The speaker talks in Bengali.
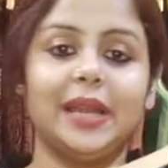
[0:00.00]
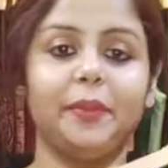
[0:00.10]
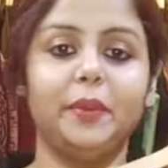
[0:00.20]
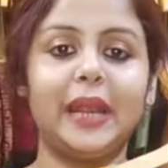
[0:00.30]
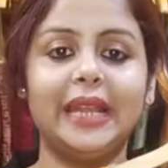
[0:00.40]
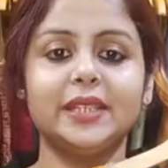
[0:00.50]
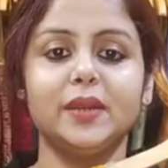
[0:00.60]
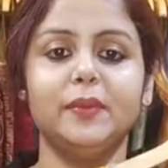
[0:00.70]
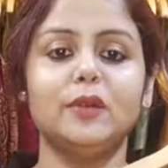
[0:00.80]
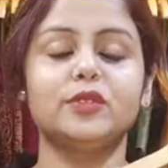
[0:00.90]
যাবে ব্রাইডাল
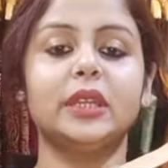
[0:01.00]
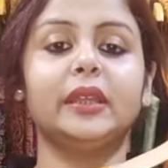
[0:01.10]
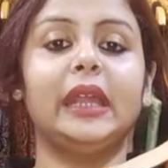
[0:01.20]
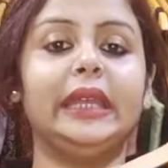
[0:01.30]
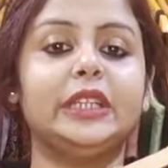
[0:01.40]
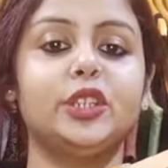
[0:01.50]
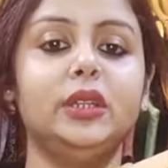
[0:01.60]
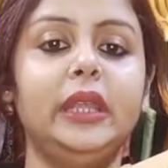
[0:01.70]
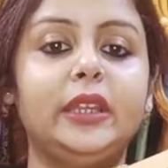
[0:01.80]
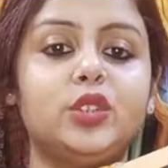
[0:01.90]
ব্লাউজের কালেকশন
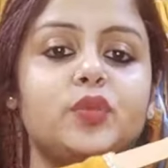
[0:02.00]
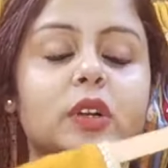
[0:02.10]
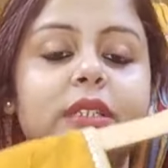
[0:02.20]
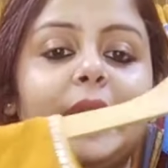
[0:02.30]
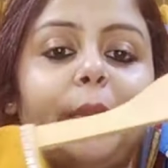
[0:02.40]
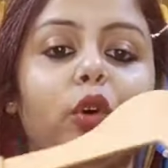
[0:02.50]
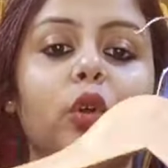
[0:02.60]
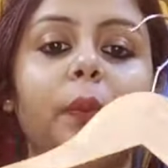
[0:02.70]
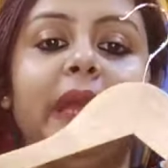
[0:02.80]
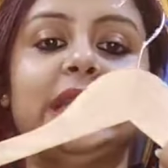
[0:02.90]
একটু হোয়াটসঅ্যাপ করো
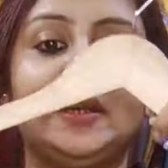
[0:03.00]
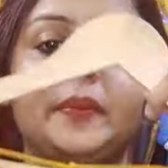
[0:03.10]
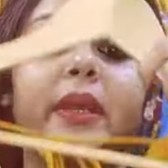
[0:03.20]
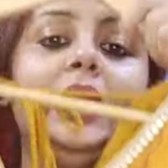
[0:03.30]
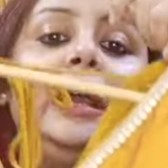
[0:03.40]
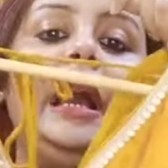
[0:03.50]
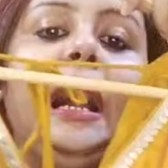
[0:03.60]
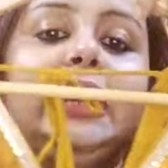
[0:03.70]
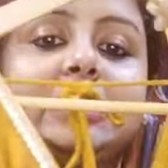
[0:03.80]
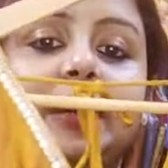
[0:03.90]
পেয়ে যাবে
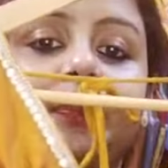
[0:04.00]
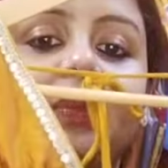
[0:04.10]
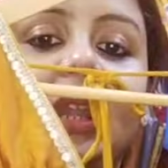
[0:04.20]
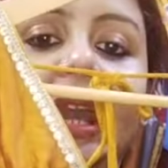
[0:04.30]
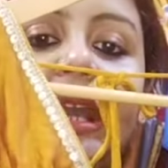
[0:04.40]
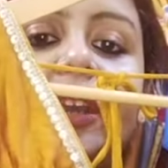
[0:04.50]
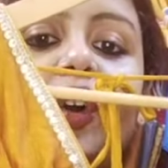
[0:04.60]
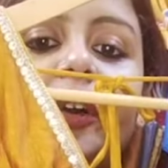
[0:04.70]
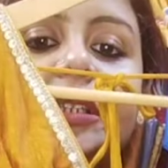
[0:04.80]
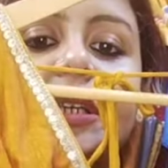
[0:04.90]
আচ্ছা এই
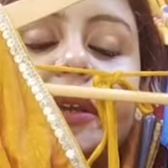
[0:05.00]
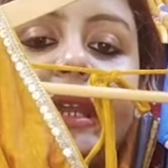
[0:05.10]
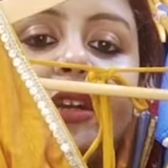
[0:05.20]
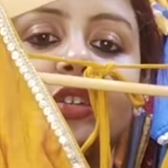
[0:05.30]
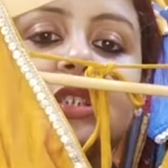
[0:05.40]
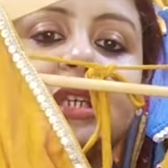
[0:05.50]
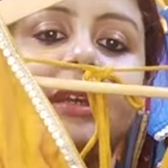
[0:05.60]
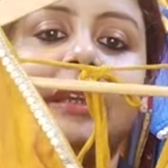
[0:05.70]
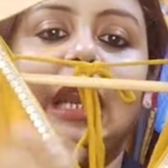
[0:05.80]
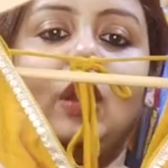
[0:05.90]
হয়েছে এই হচ্ছে
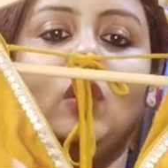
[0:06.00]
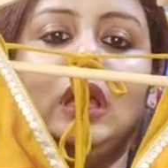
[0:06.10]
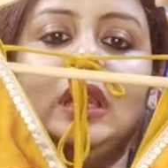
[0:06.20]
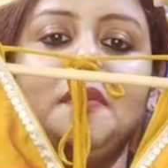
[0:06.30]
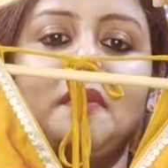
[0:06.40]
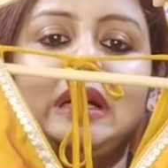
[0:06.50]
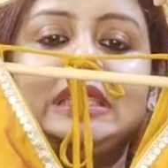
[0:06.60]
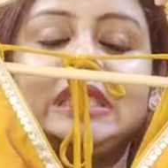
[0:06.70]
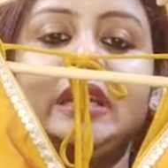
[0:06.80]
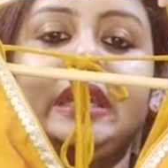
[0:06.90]
ইয়েলো কালার
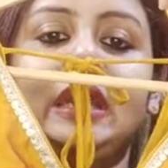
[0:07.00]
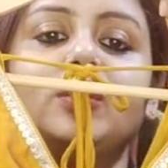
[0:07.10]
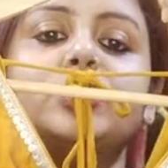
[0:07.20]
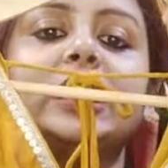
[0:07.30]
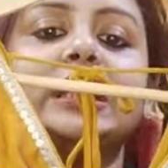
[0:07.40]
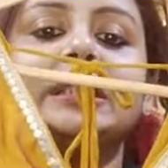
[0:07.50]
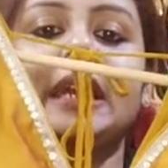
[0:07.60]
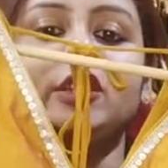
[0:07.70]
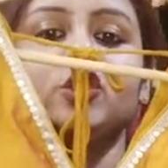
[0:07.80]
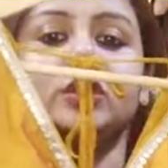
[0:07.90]
মাস্টার্ড ইয়েলো যারা
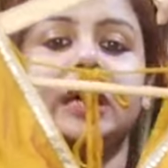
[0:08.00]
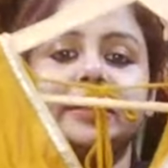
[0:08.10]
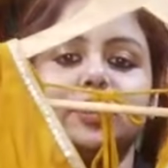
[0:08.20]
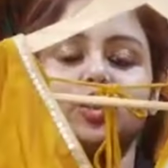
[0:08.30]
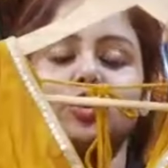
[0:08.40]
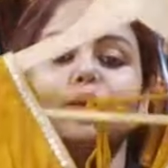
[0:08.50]
চাইছো তাদের জন্য